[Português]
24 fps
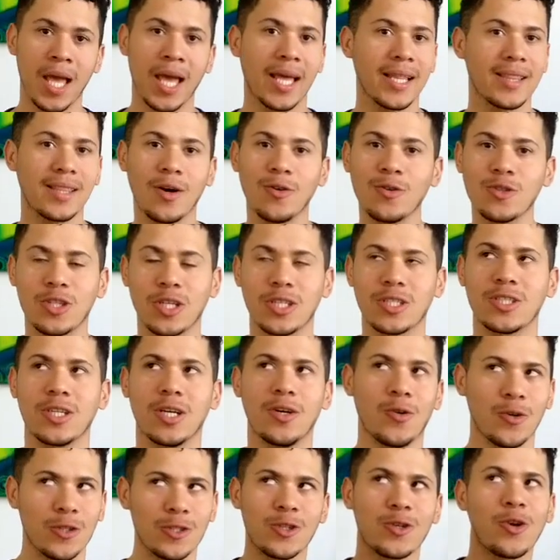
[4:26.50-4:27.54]
Então, gente,
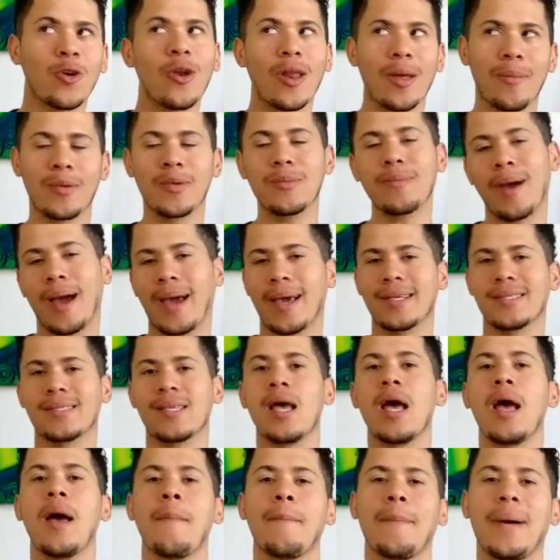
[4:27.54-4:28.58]
hoje eu não lembro mais,
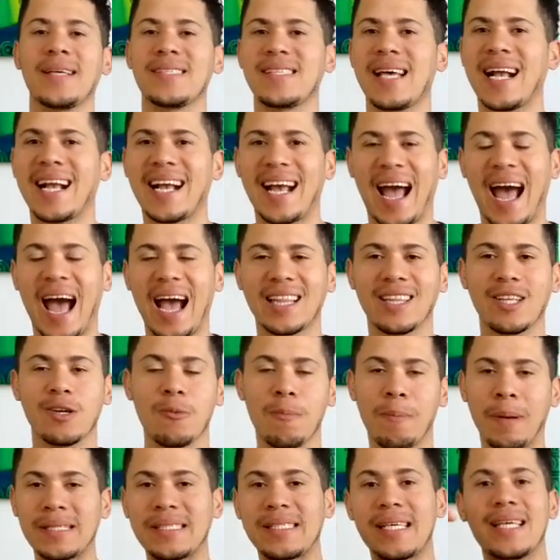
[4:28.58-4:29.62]
mas a carta, eu
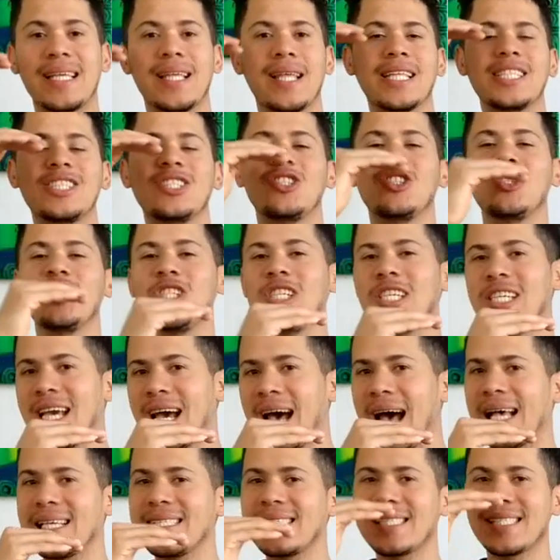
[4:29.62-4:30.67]
passei
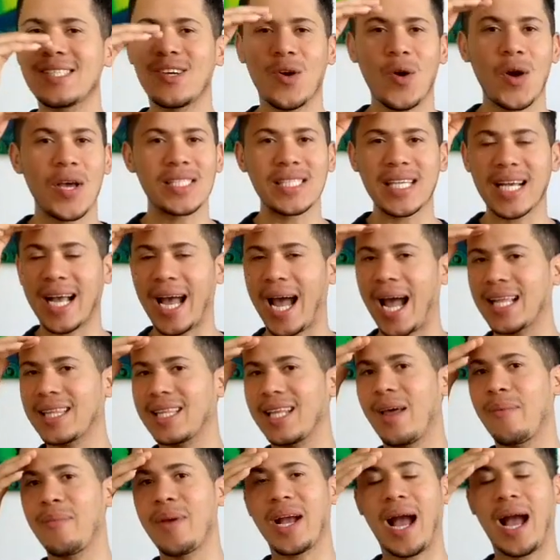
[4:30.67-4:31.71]
dias com essa carta
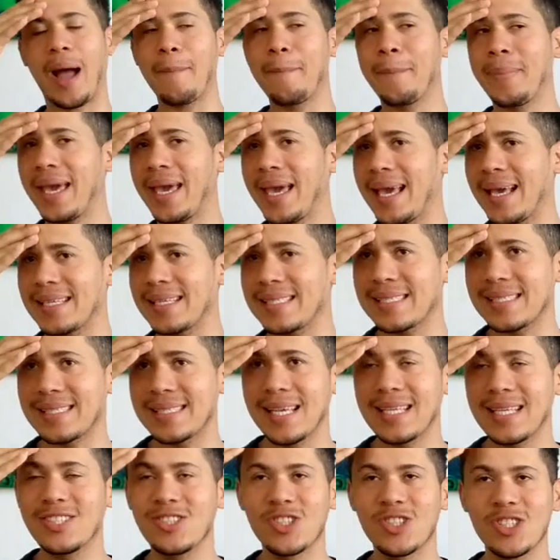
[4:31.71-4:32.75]
na minha
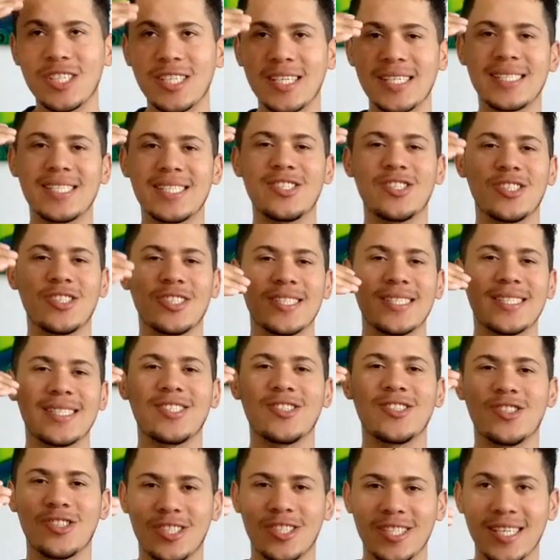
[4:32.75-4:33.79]
cabeça, dias e dias e
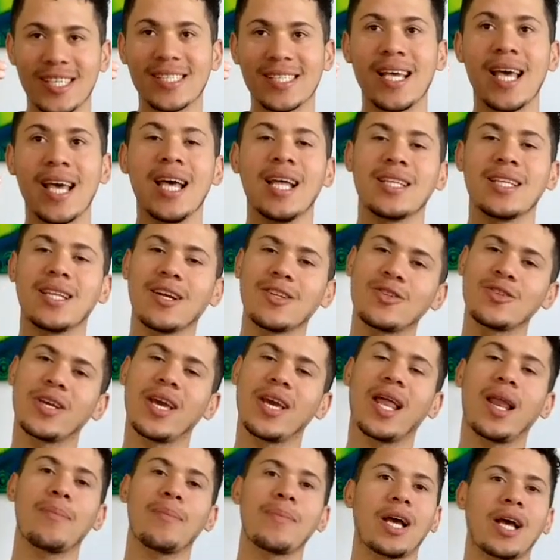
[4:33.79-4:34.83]
dias, tanto que
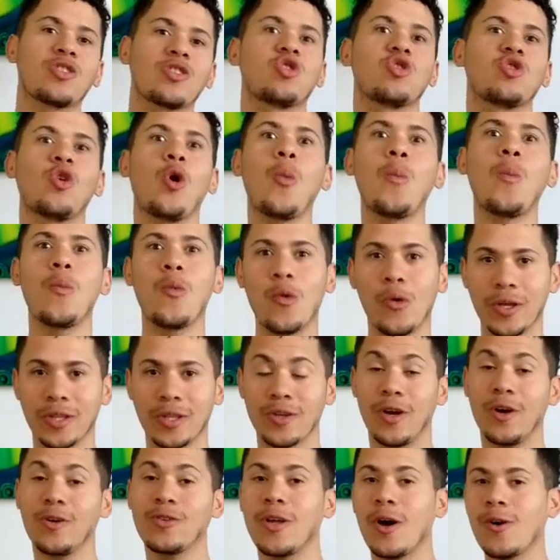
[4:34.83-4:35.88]
ela me ajudou muito.
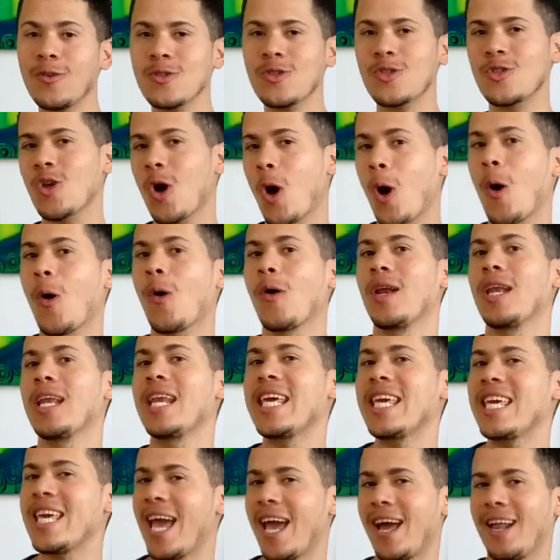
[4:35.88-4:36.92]
Eu não só
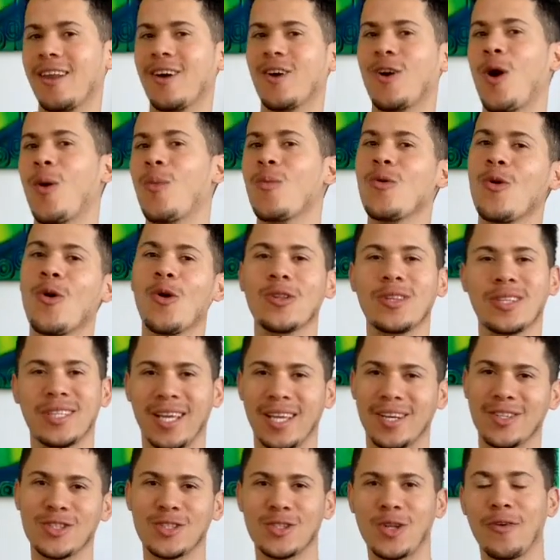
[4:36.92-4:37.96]
li ela como um
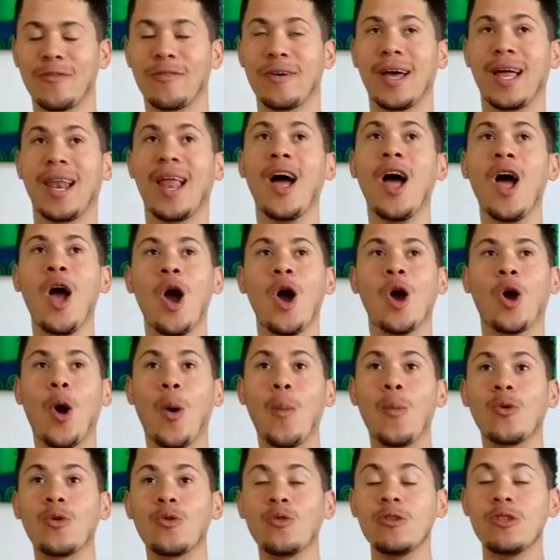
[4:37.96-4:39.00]
roteiro de novela,
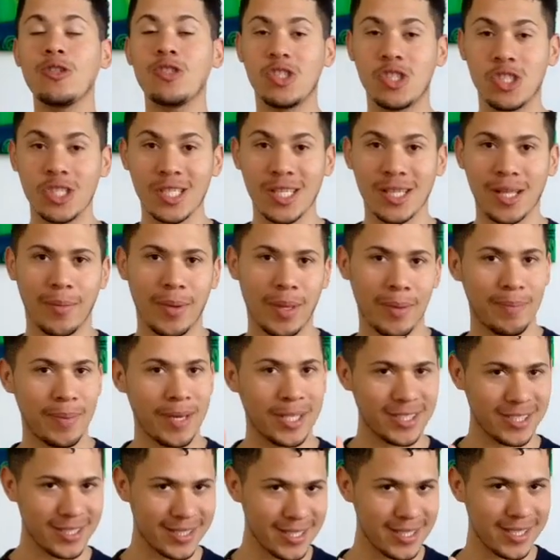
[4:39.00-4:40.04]
como no dia também,
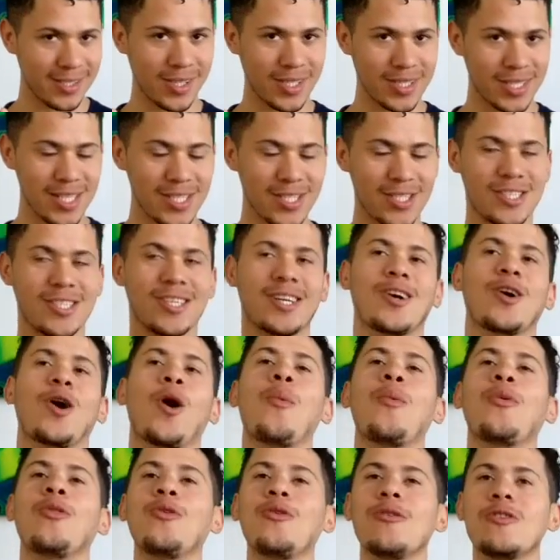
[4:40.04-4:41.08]
presta atenção nessa dica.
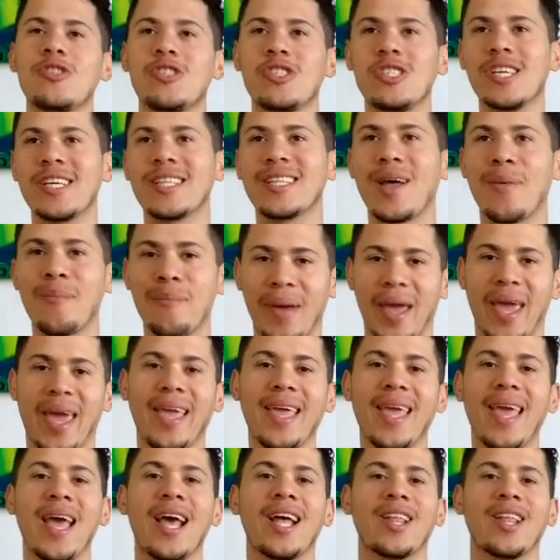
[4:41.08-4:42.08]
Como no dia também,